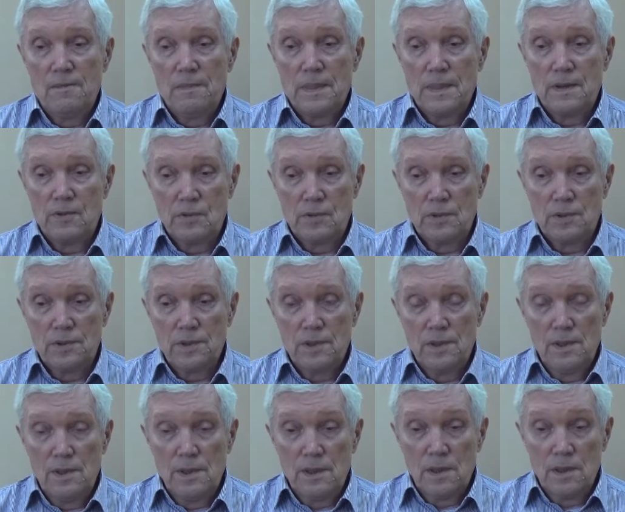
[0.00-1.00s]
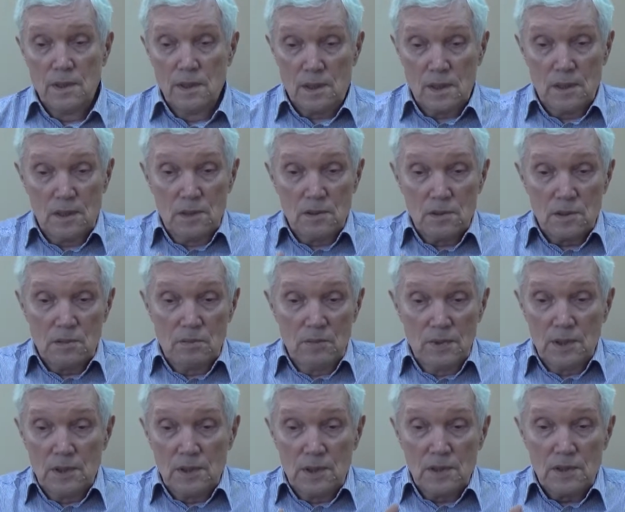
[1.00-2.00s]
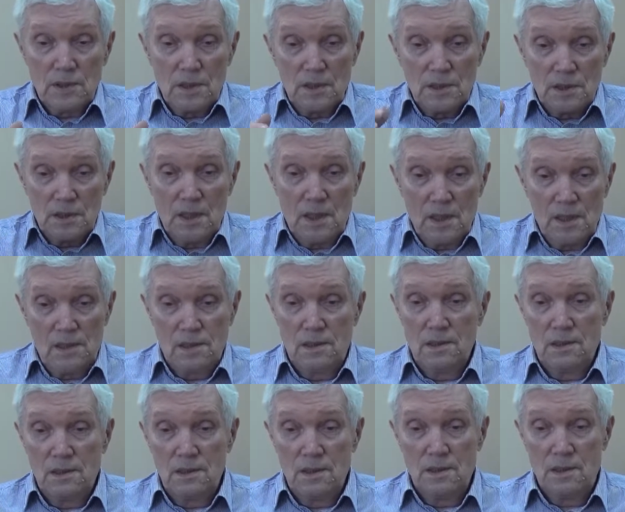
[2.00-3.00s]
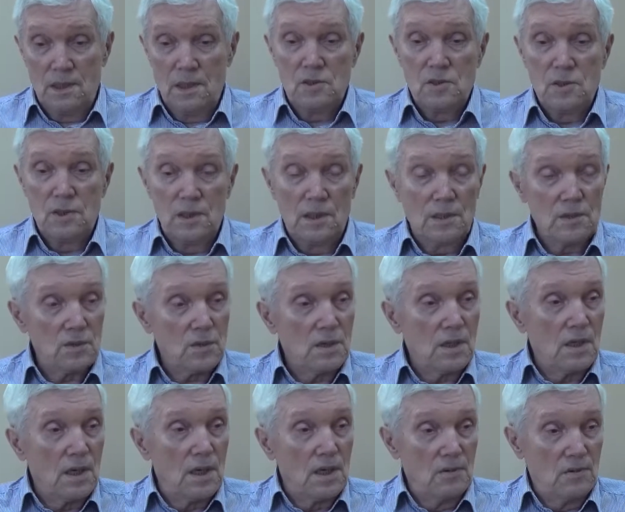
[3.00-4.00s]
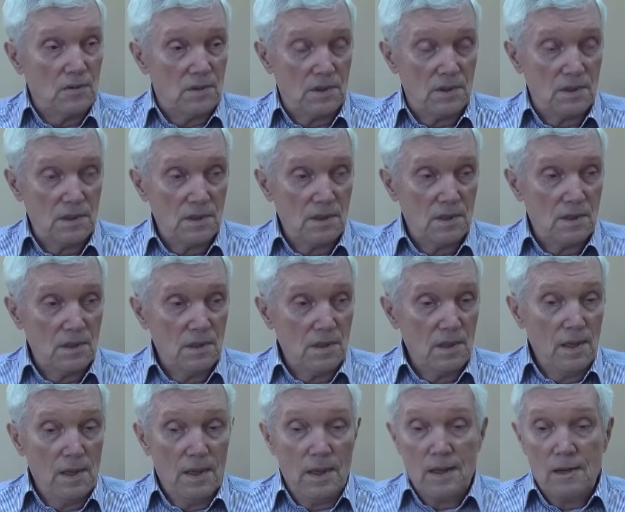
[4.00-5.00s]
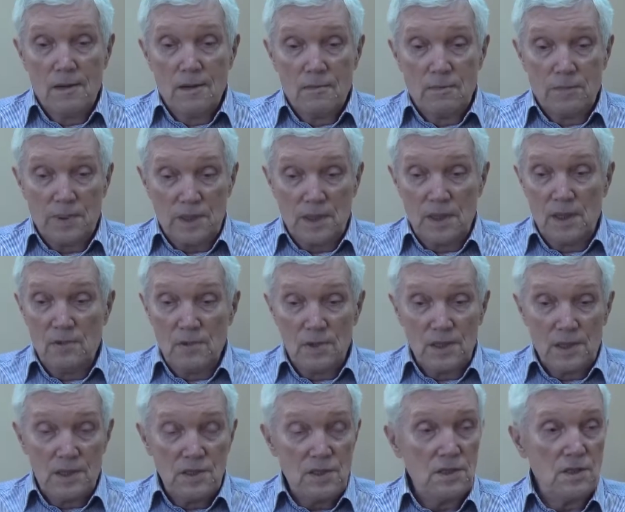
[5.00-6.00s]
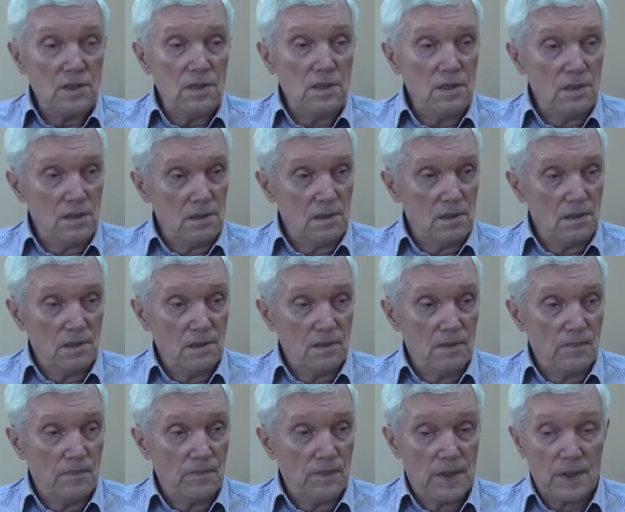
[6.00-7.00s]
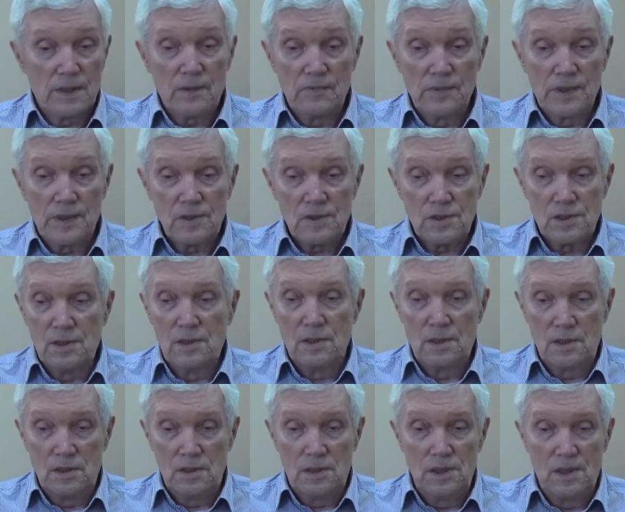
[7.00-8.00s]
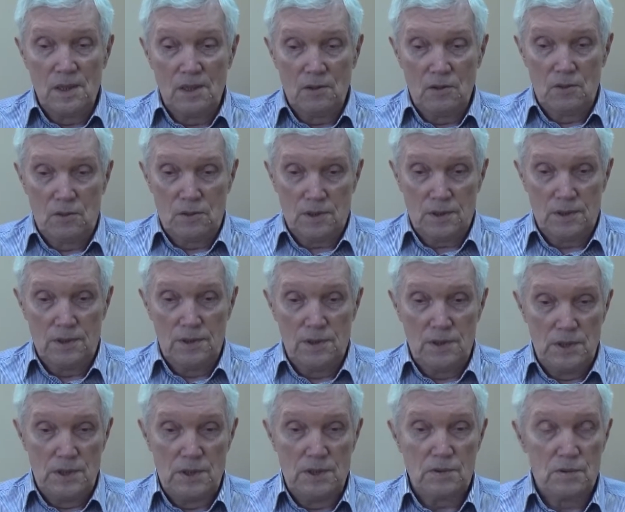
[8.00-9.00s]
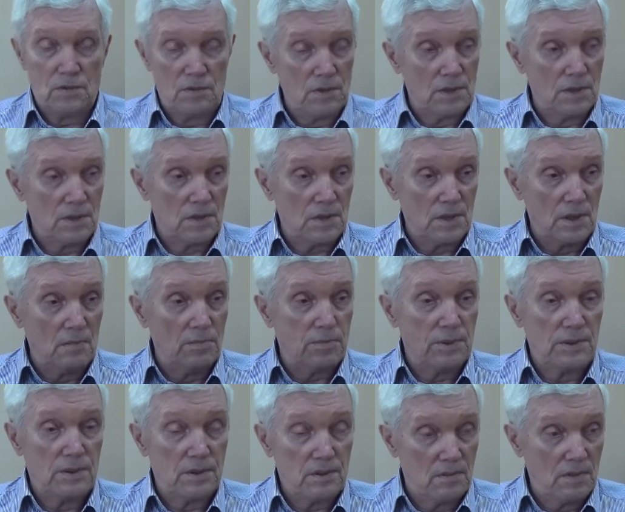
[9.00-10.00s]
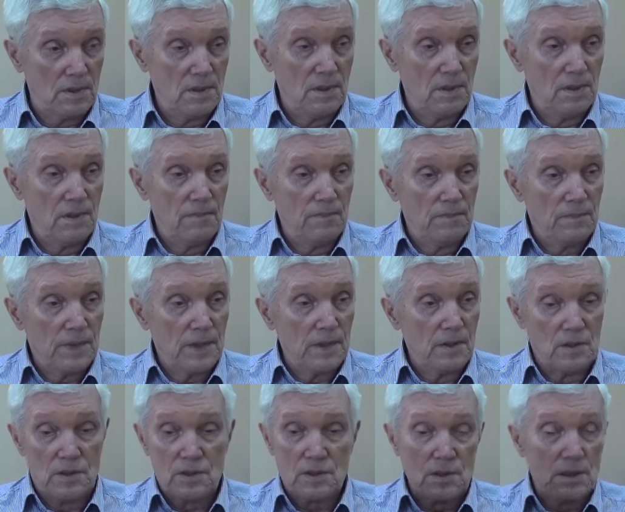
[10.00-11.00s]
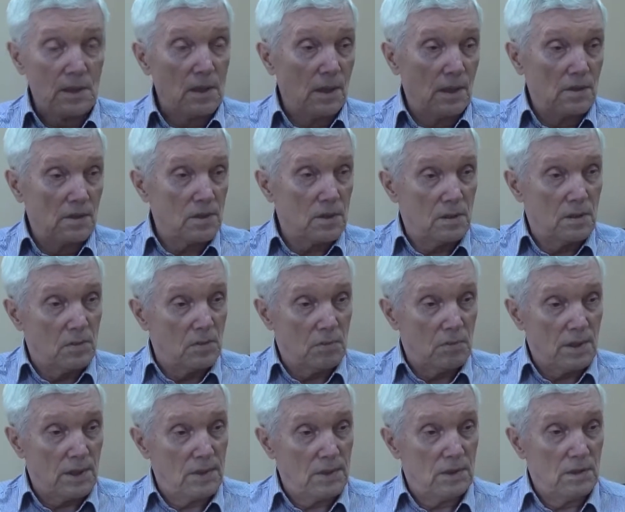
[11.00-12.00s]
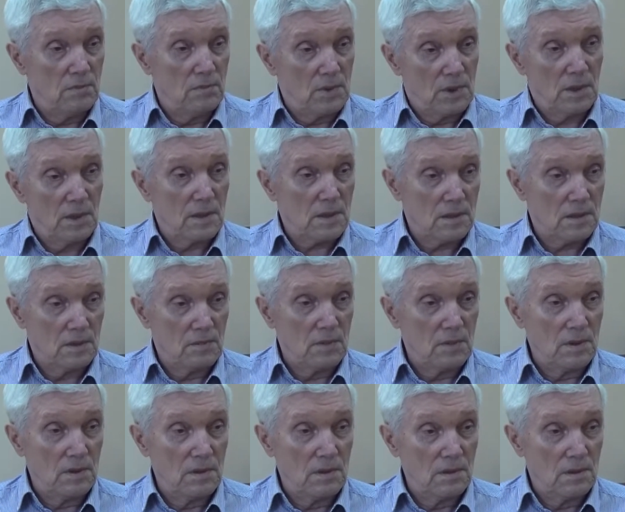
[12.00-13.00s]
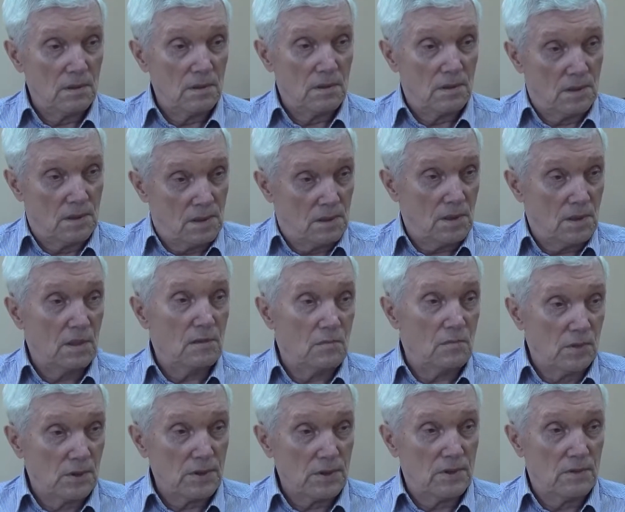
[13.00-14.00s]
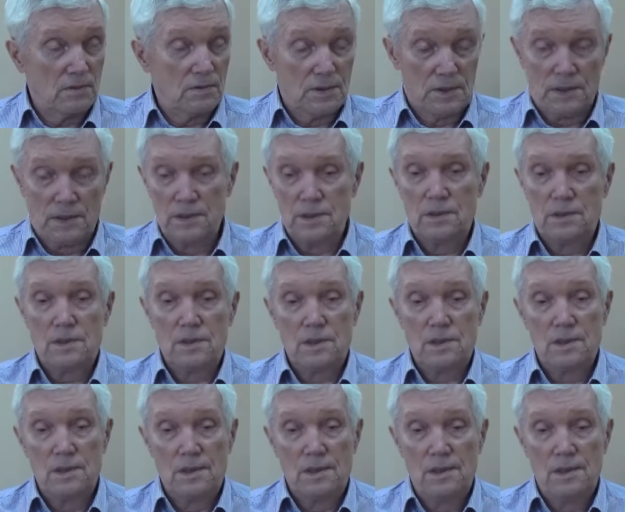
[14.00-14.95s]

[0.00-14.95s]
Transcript: Вот. И наконец-то мы это осознали и начали отстаивать право России на равноценный диалог и действия с Западом и с океанскими братьями нашими, если так можно выразиться,